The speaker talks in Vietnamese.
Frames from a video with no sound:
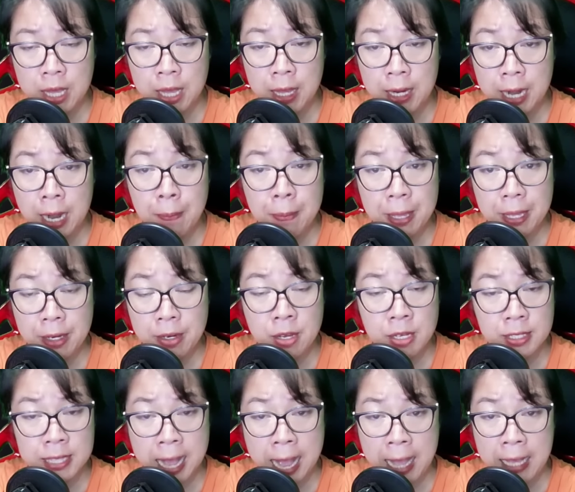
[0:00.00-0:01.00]
đã bị đưa
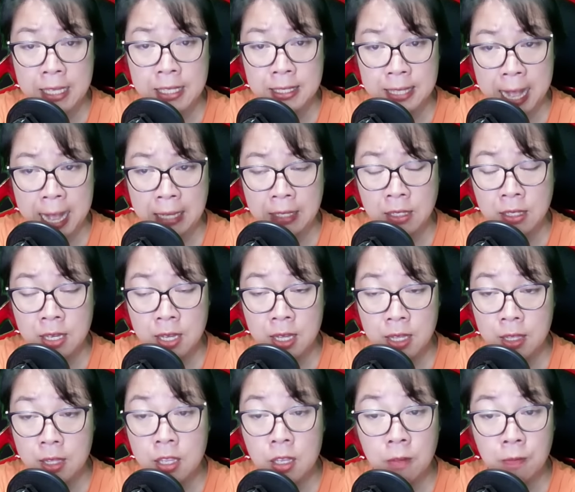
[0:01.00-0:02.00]
ra ánh sáng,
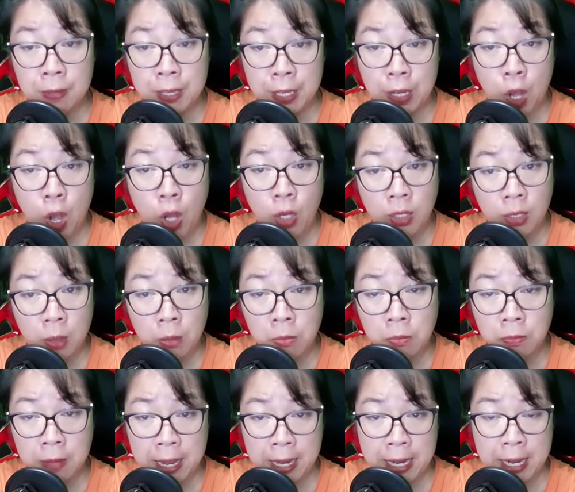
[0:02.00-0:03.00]
nhưng vì họ không
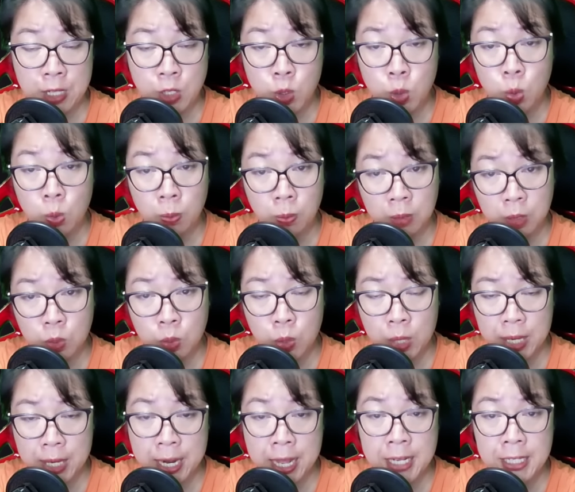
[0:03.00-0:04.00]
phải là chủ mưu
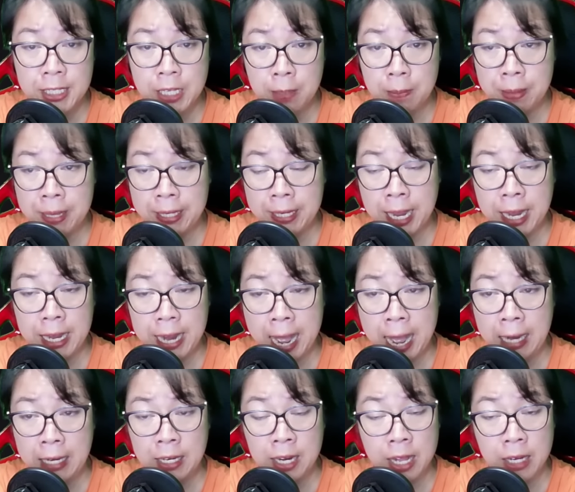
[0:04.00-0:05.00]
nên chỉ bị kết
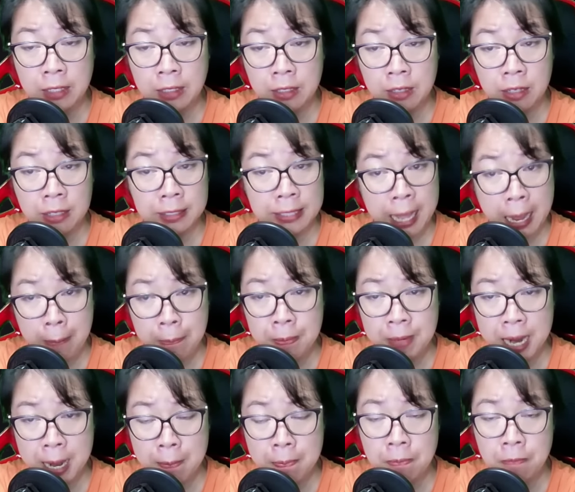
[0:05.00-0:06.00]
án lần lượt 8
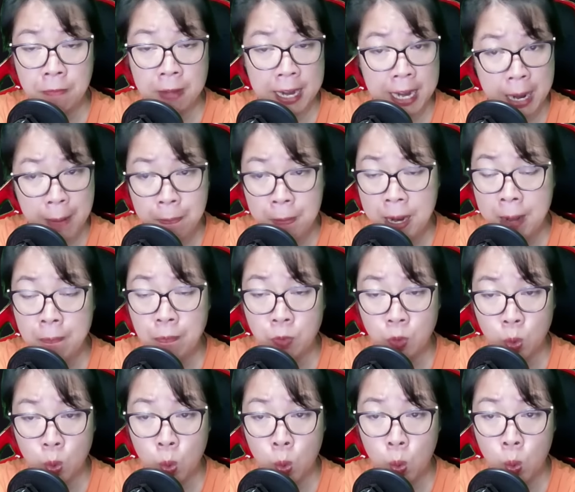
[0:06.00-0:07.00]
năm và 5 năm
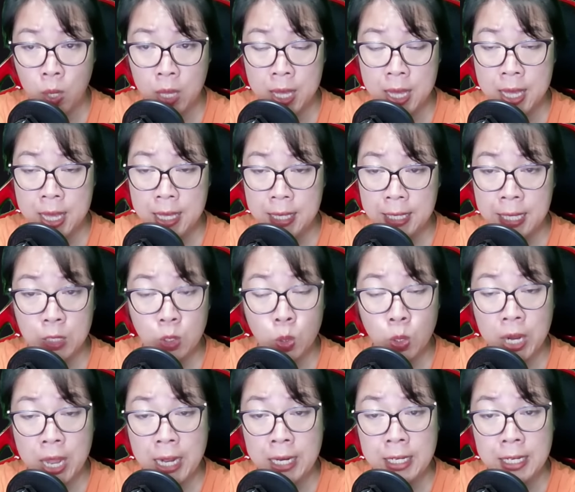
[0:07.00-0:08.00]
tù. Khi tôi
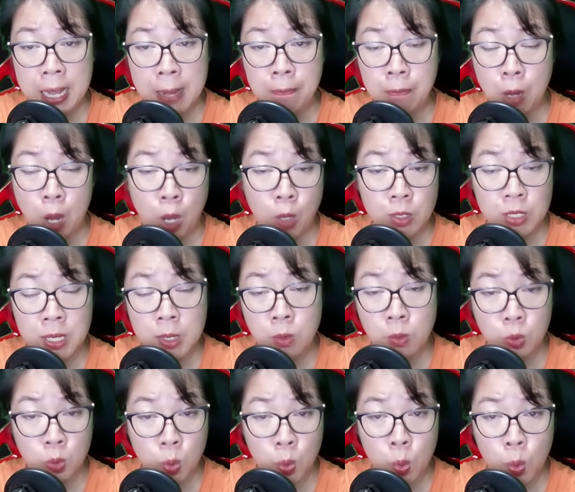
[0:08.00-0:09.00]
đến thăm họ trong
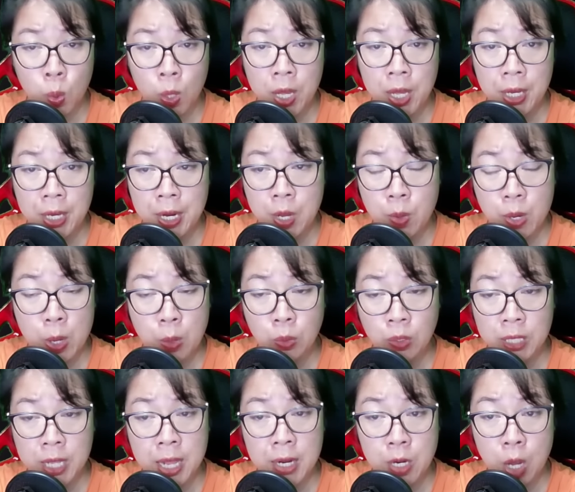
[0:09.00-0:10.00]
tù, điều đầu
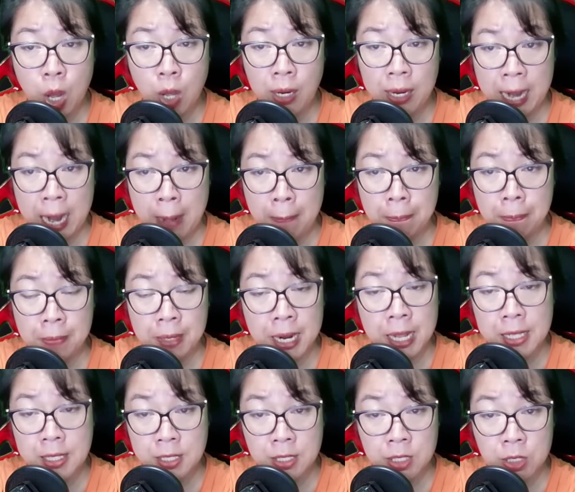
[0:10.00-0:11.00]
tiên họ làm là
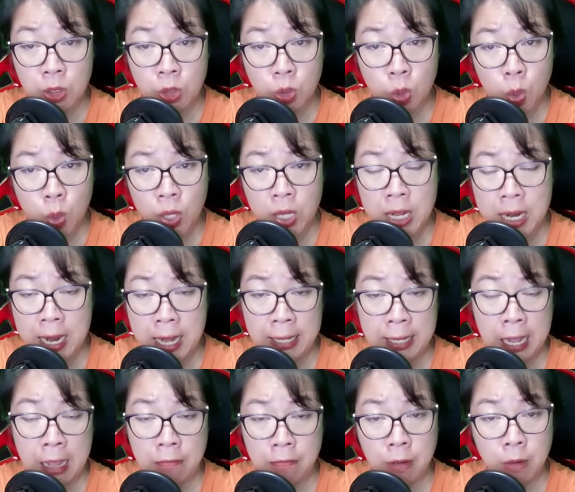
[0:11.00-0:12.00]
chửi tôi là
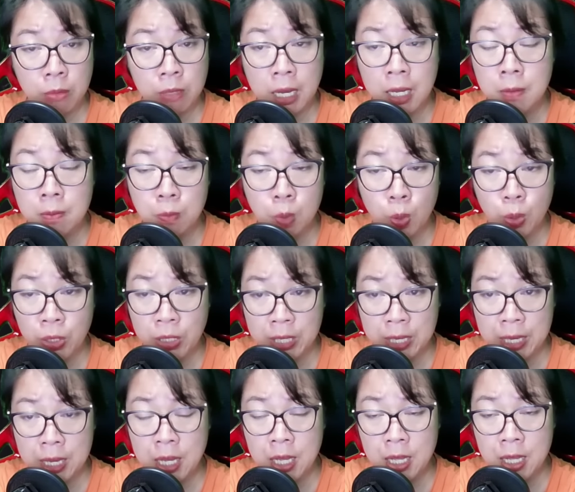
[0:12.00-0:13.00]
kẻ vong ân bội
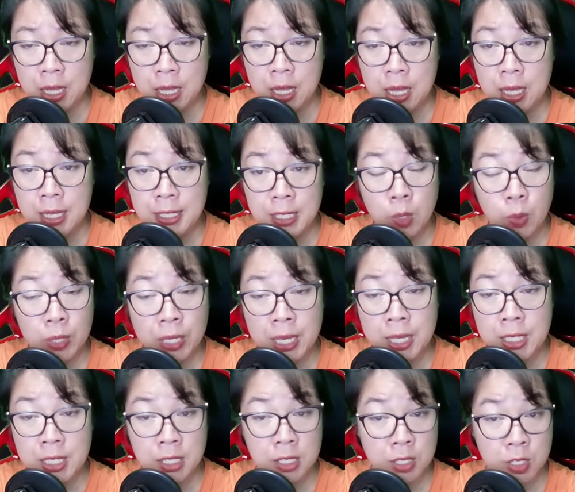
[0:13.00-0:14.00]
nghĩa. Sau khi
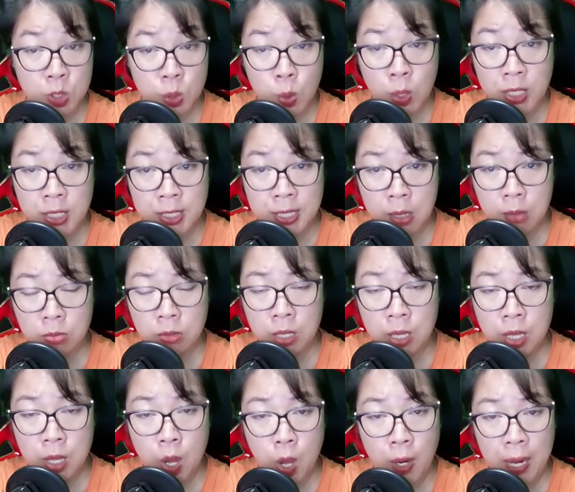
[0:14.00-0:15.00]
chửi rủa xong,
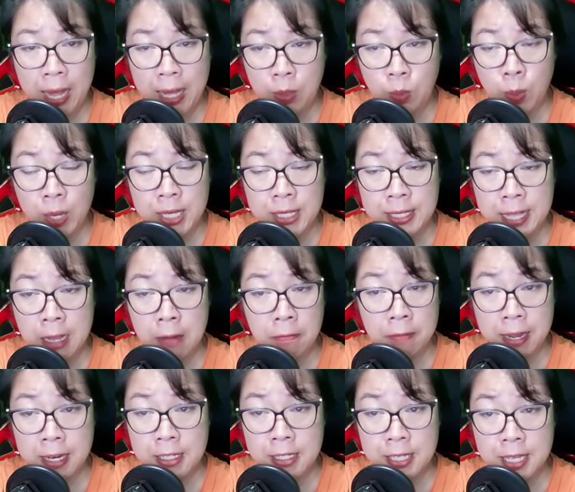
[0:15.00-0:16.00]
họ lại quay sang
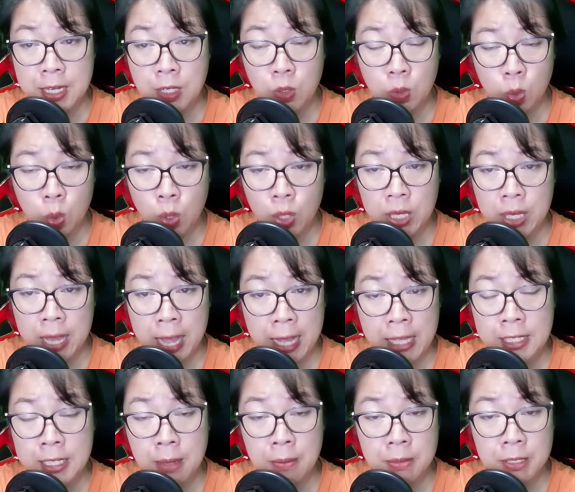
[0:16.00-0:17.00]
van xin tôi hãy
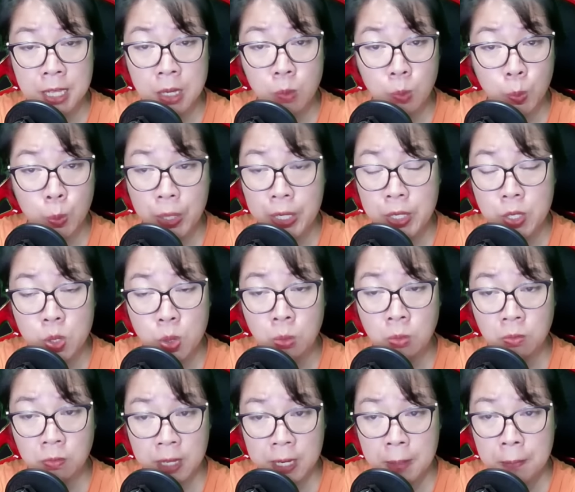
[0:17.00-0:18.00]
chăm sóc Nguyễn Thục
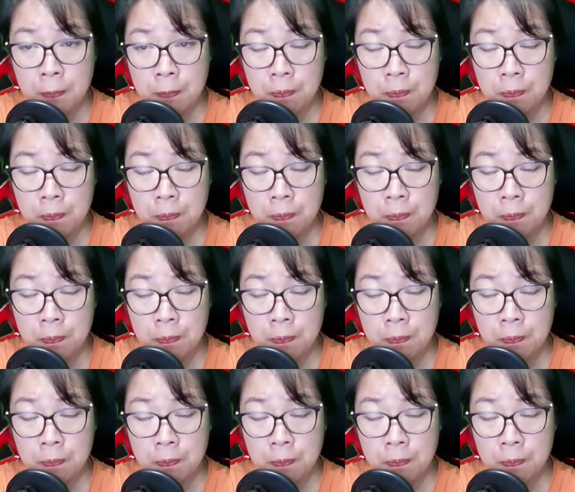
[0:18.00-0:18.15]
Vân.